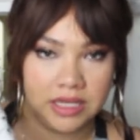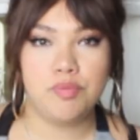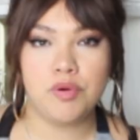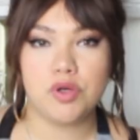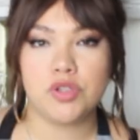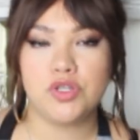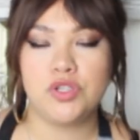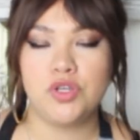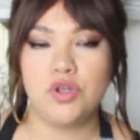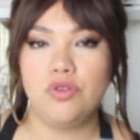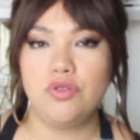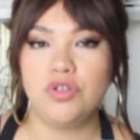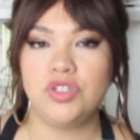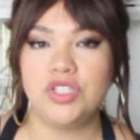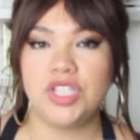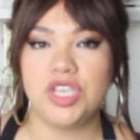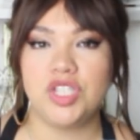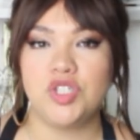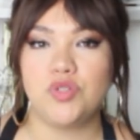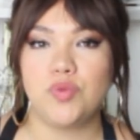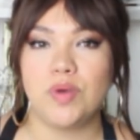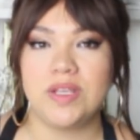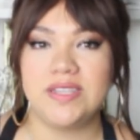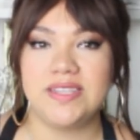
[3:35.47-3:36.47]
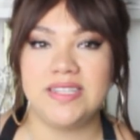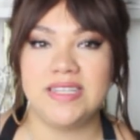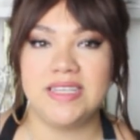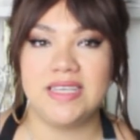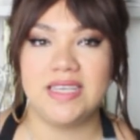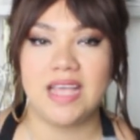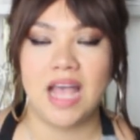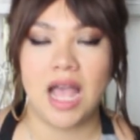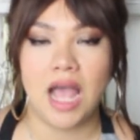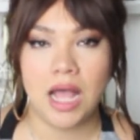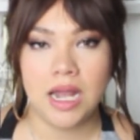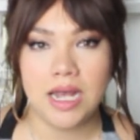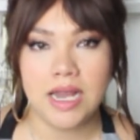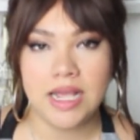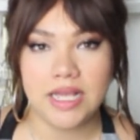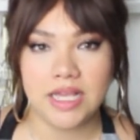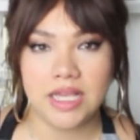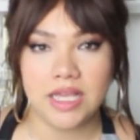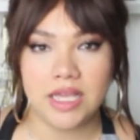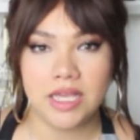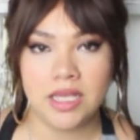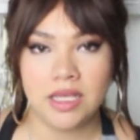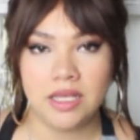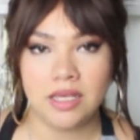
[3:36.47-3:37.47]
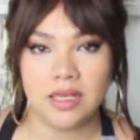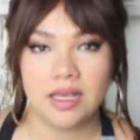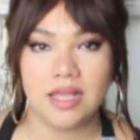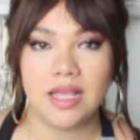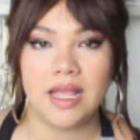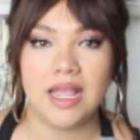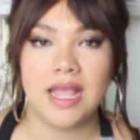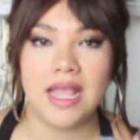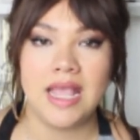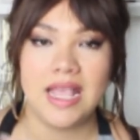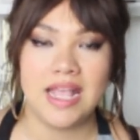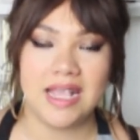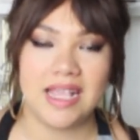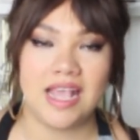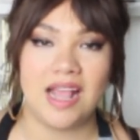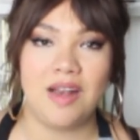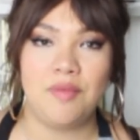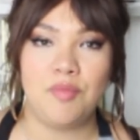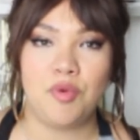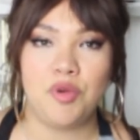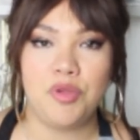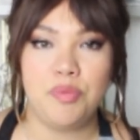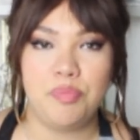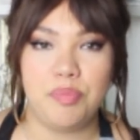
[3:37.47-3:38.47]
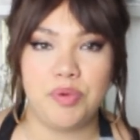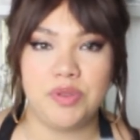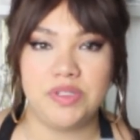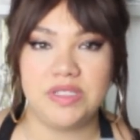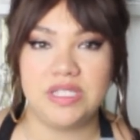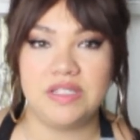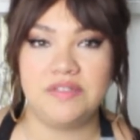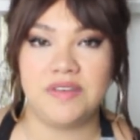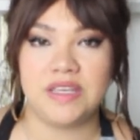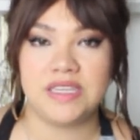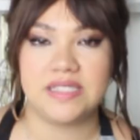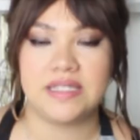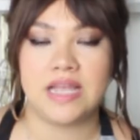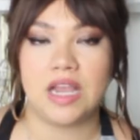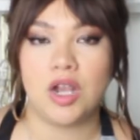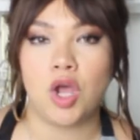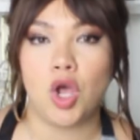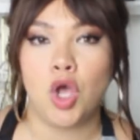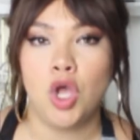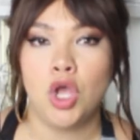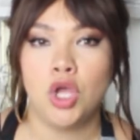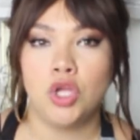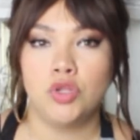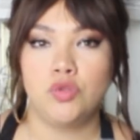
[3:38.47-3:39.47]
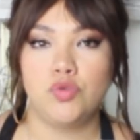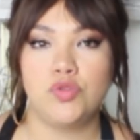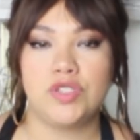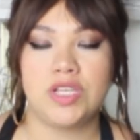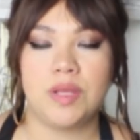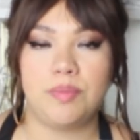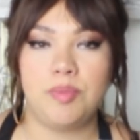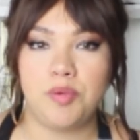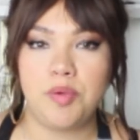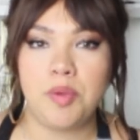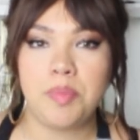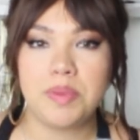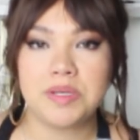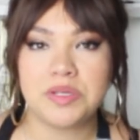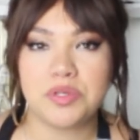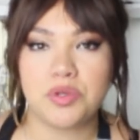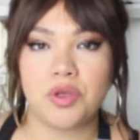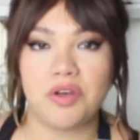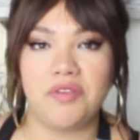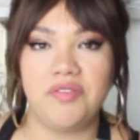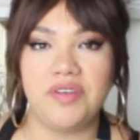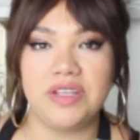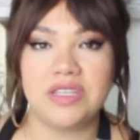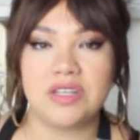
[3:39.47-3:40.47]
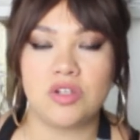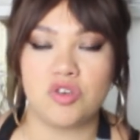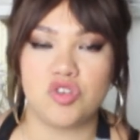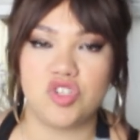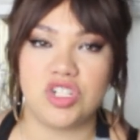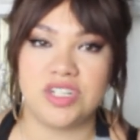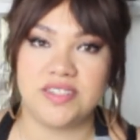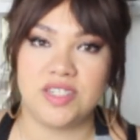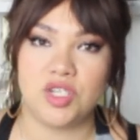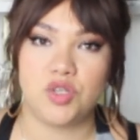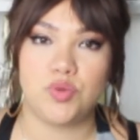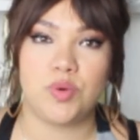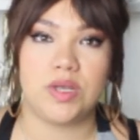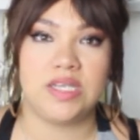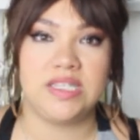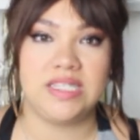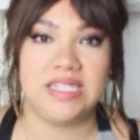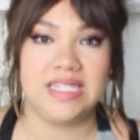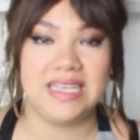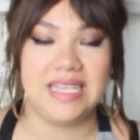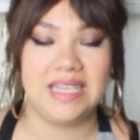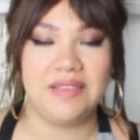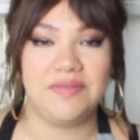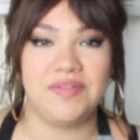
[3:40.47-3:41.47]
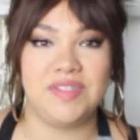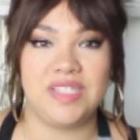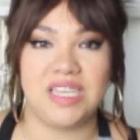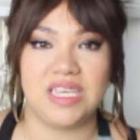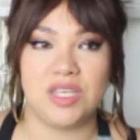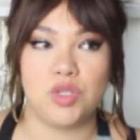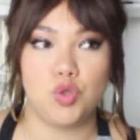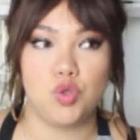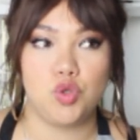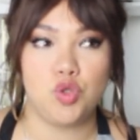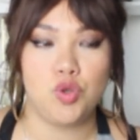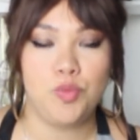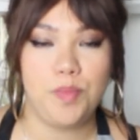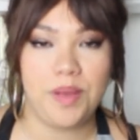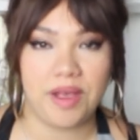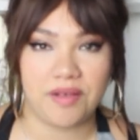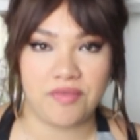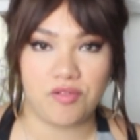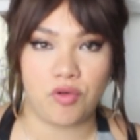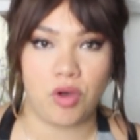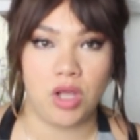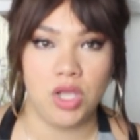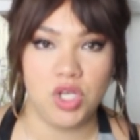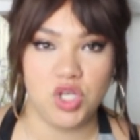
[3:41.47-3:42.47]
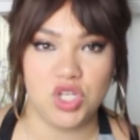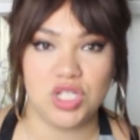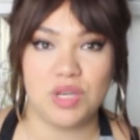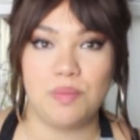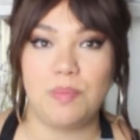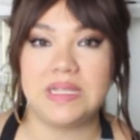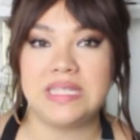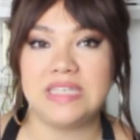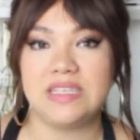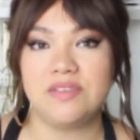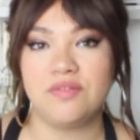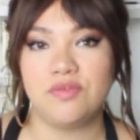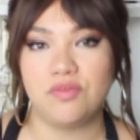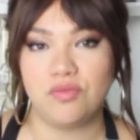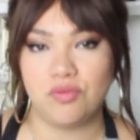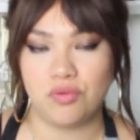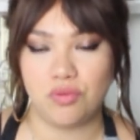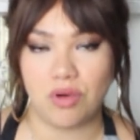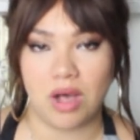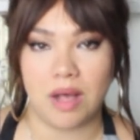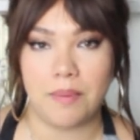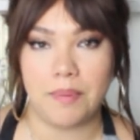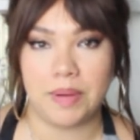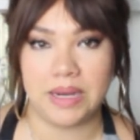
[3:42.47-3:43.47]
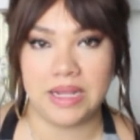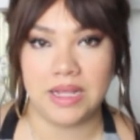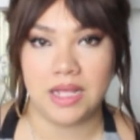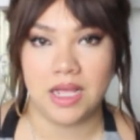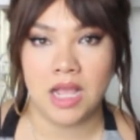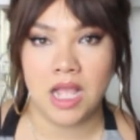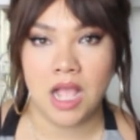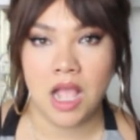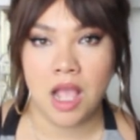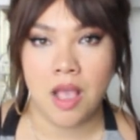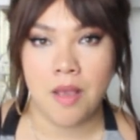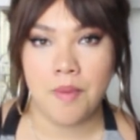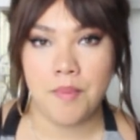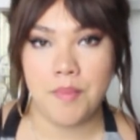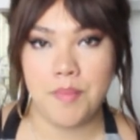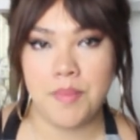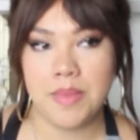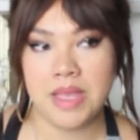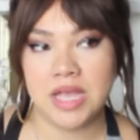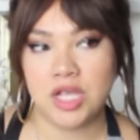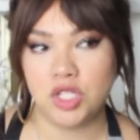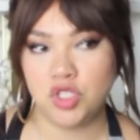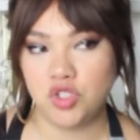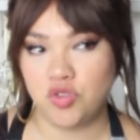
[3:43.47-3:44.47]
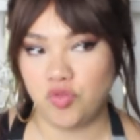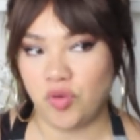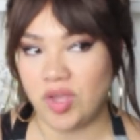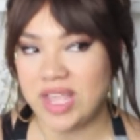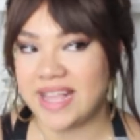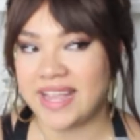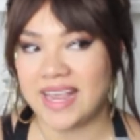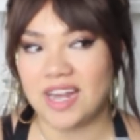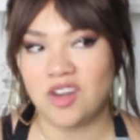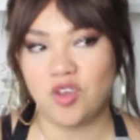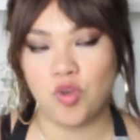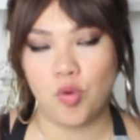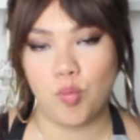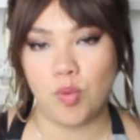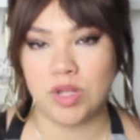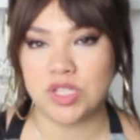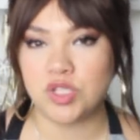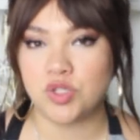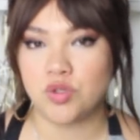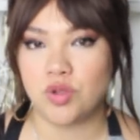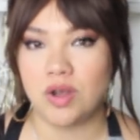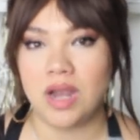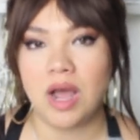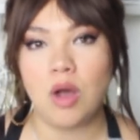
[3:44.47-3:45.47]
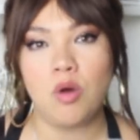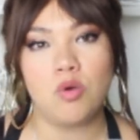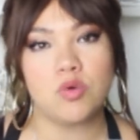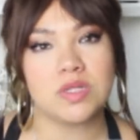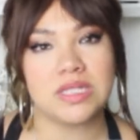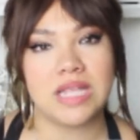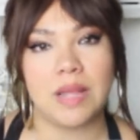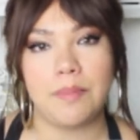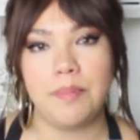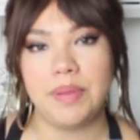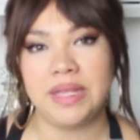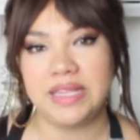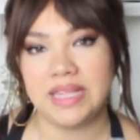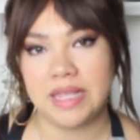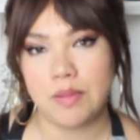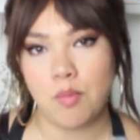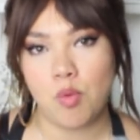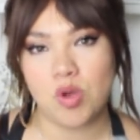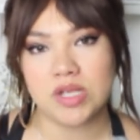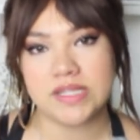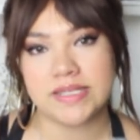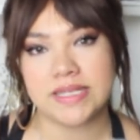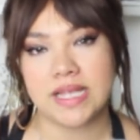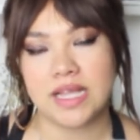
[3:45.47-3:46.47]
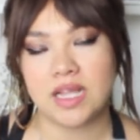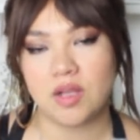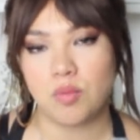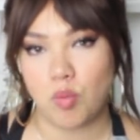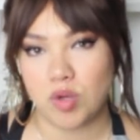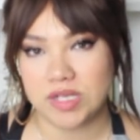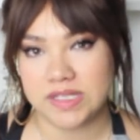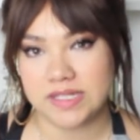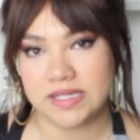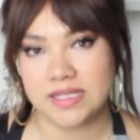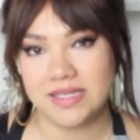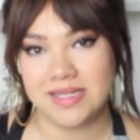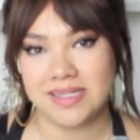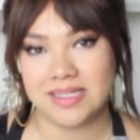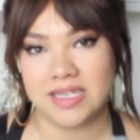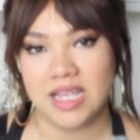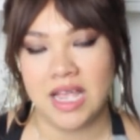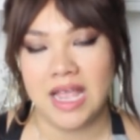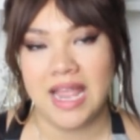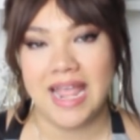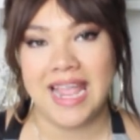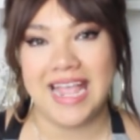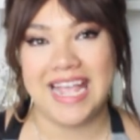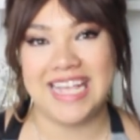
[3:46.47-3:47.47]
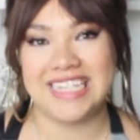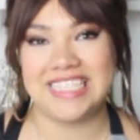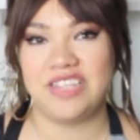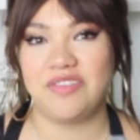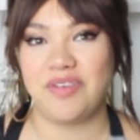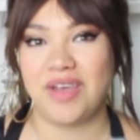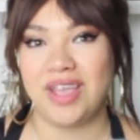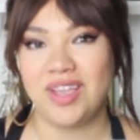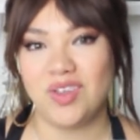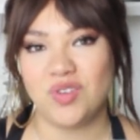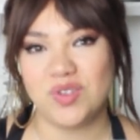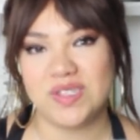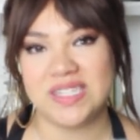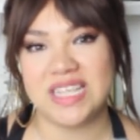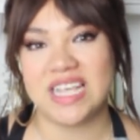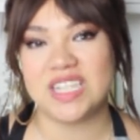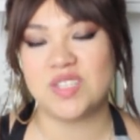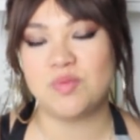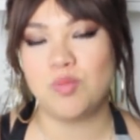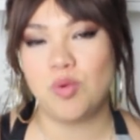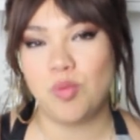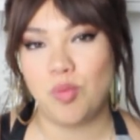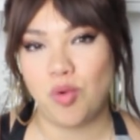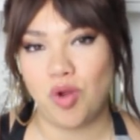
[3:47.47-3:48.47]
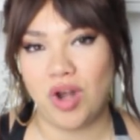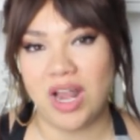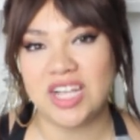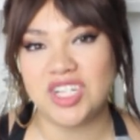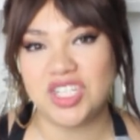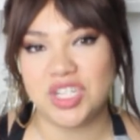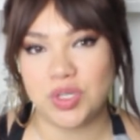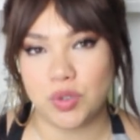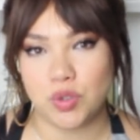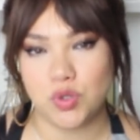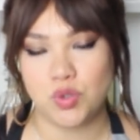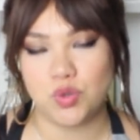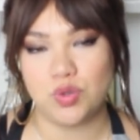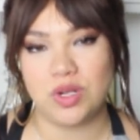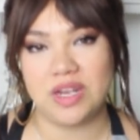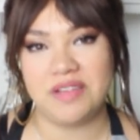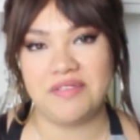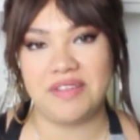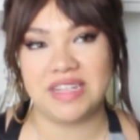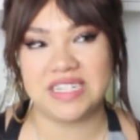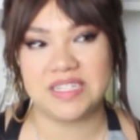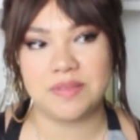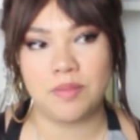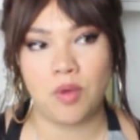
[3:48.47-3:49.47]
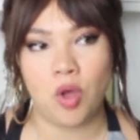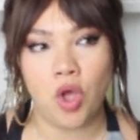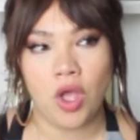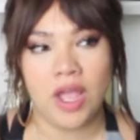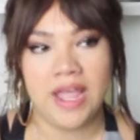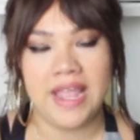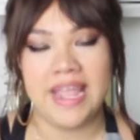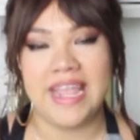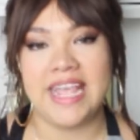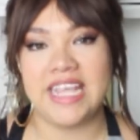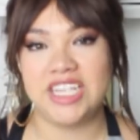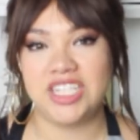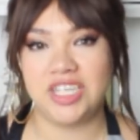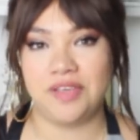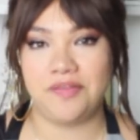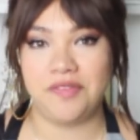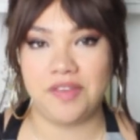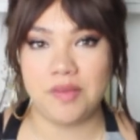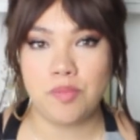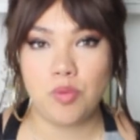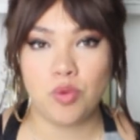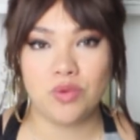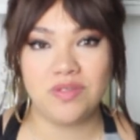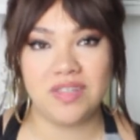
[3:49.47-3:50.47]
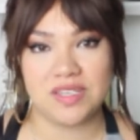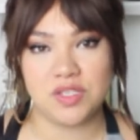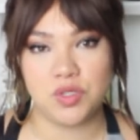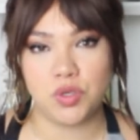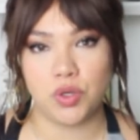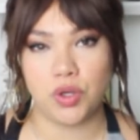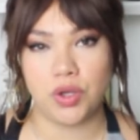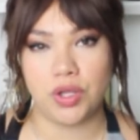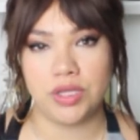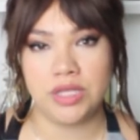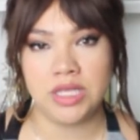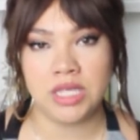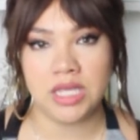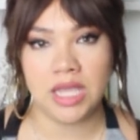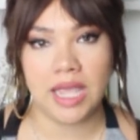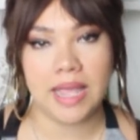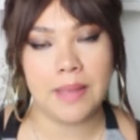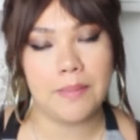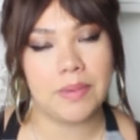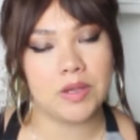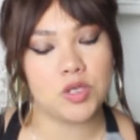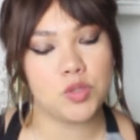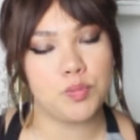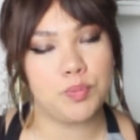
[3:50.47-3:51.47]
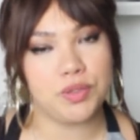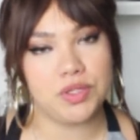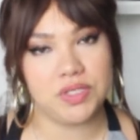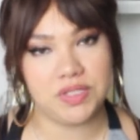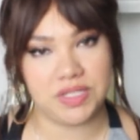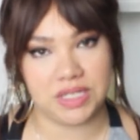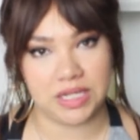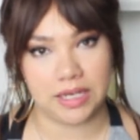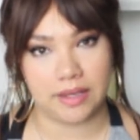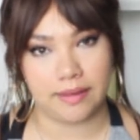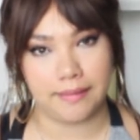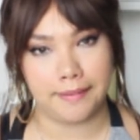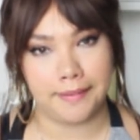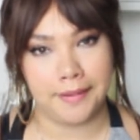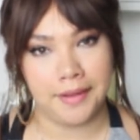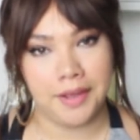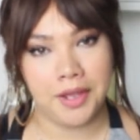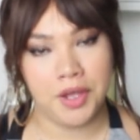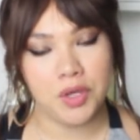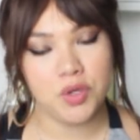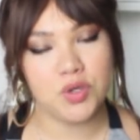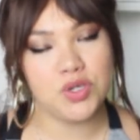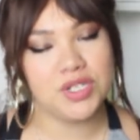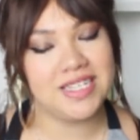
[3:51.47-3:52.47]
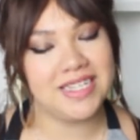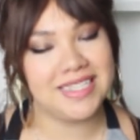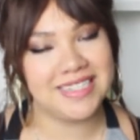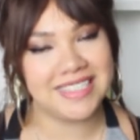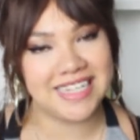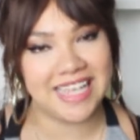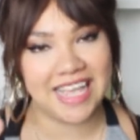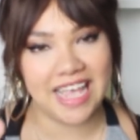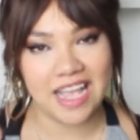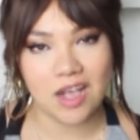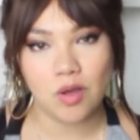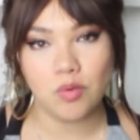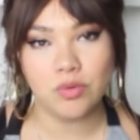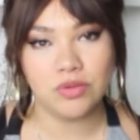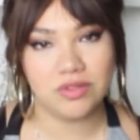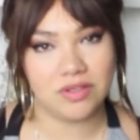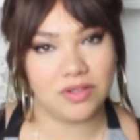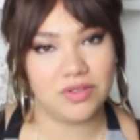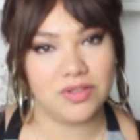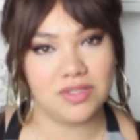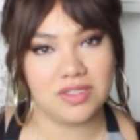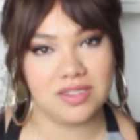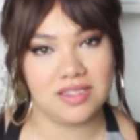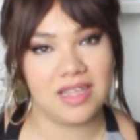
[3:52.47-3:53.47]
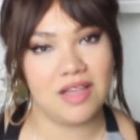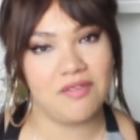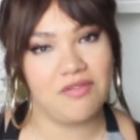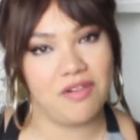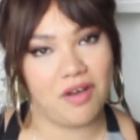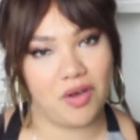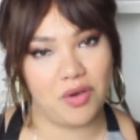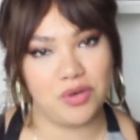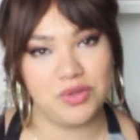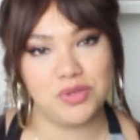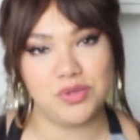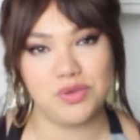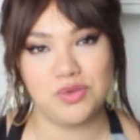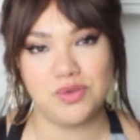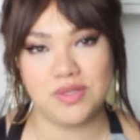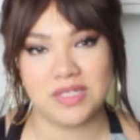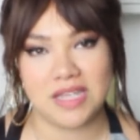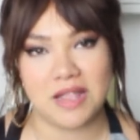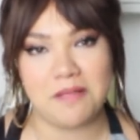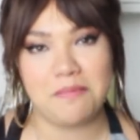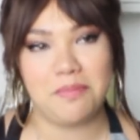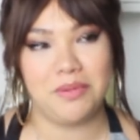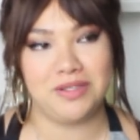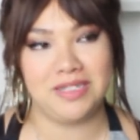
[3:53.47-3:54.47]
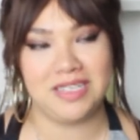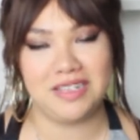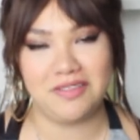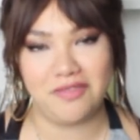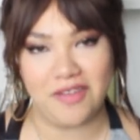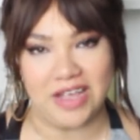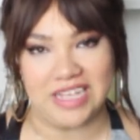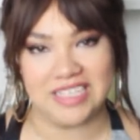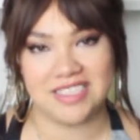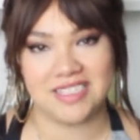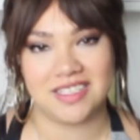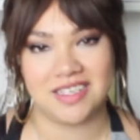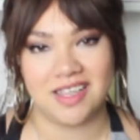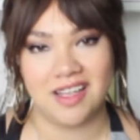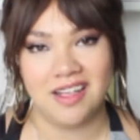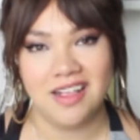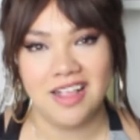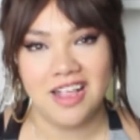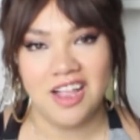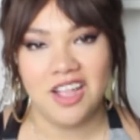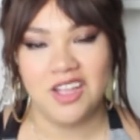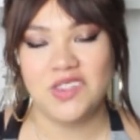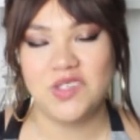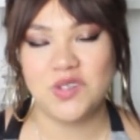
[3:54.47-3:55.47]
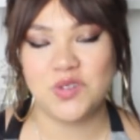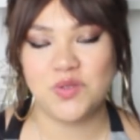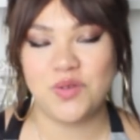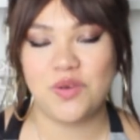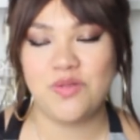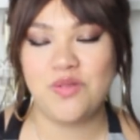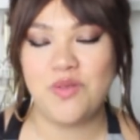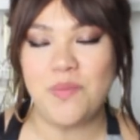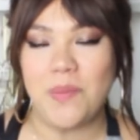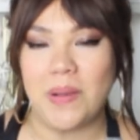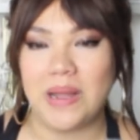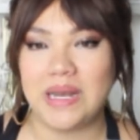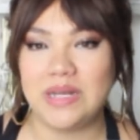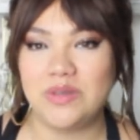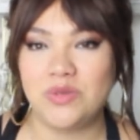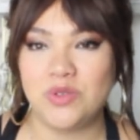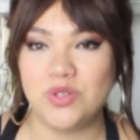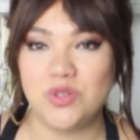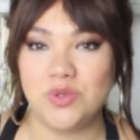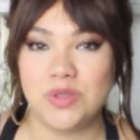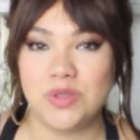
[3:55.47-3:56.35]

Pour ce look j'ai choisi un legging et également une petite veste. Alors tout simplement parce qu'en fait quand je les ai choisis il faisait super froid, je sais pas si vous vous rappelez, mais euh, tu vois il y a quelques mois de cela on se tapait des moins 5, moins 6 et c'est vrai que c'est à ce moment là que j'ai reçu les vêtements et que j'ai fait mon test running et ben je peux te dire que j'étais très contente d'avoir reçu cette petite veste dont je vais vous parler tout de